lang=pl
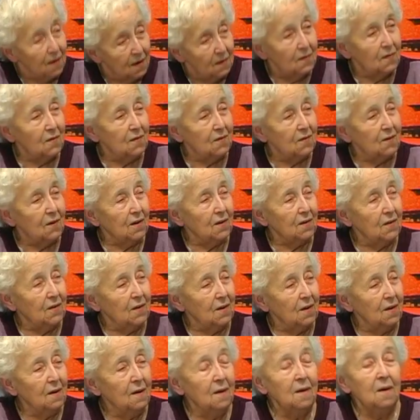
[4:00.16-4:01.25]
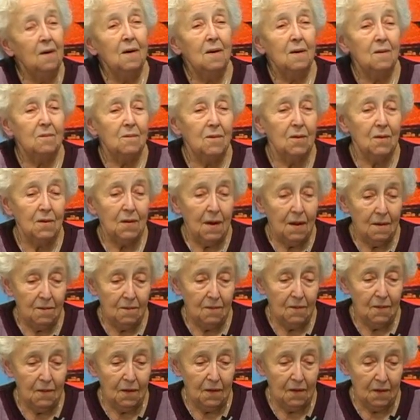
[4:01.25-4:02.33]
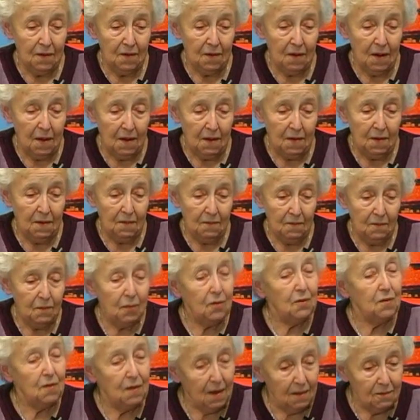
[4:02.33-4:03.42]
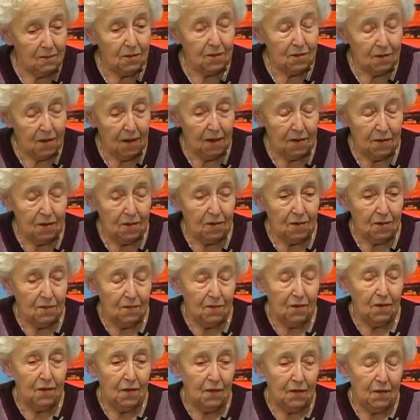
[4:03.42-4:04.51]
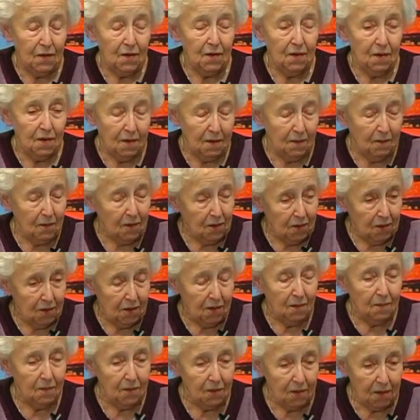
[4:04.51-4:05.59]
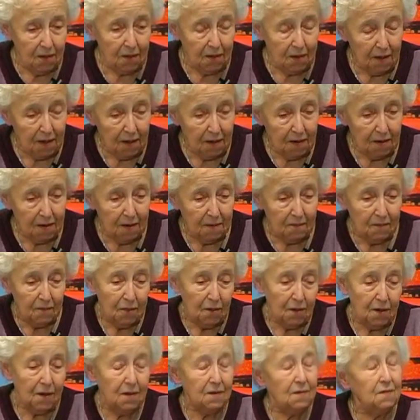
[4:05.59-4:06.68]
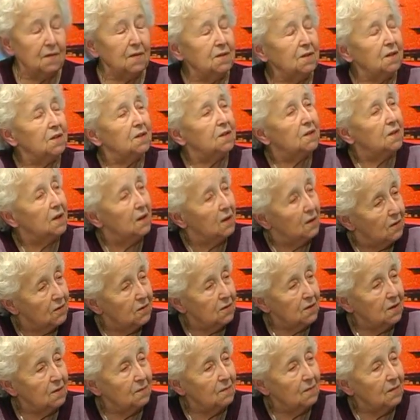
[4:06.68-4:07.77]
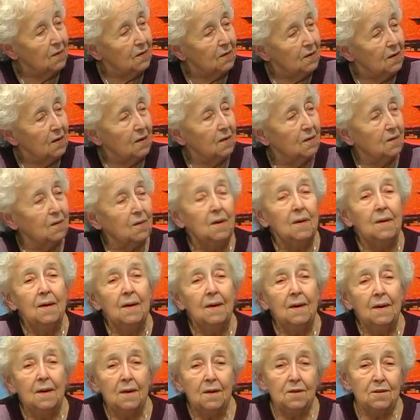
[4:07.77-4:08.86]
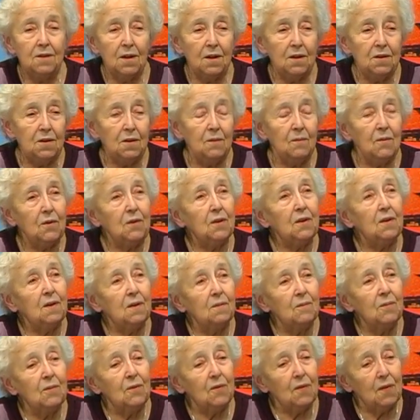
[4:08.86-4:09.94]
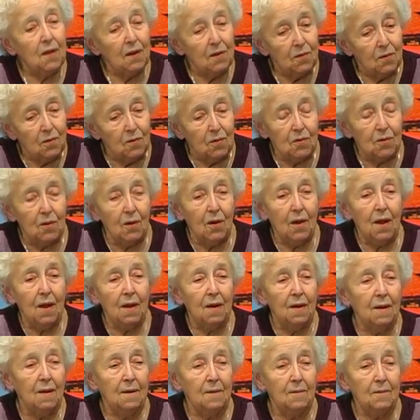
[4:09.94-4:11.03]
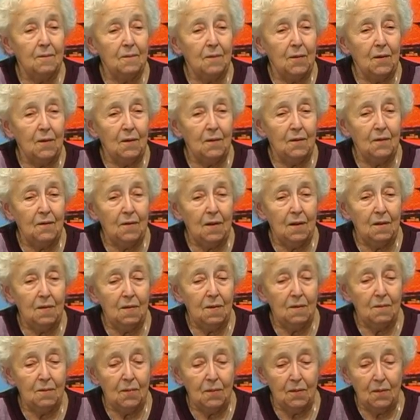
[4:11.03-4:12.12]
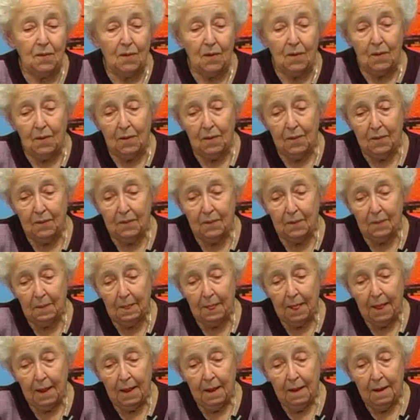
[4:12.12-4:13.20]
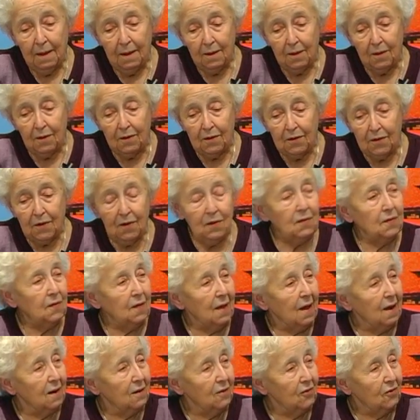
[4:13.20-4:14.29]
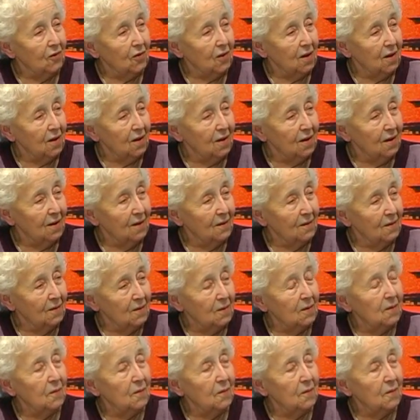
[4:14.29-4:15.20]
więcej dzieci, bo tam y, na tym podzamczu, jak to się mówi, w tych bocznych budynkach, tam ponad 20 rodzin mieszkało. Dzieci może nie było za dużo, ale bo więcej było rodzin starszych. Pani